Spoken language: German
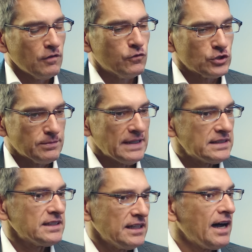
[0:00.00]
Vor
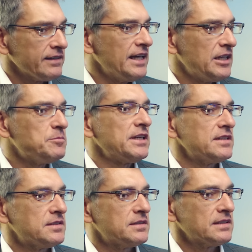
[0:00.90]
20 Jahren hätte man
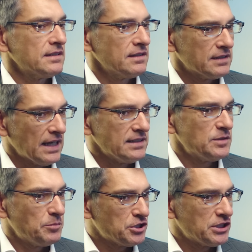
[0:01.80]
das
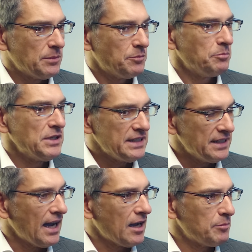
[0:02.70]
ganz bestimmt mit
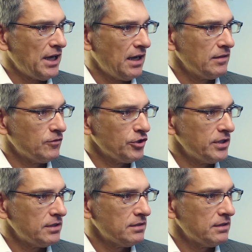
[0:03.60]
Ja
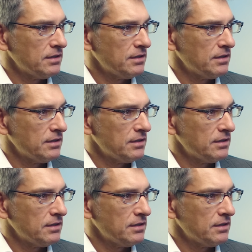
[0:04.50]
beantwortet.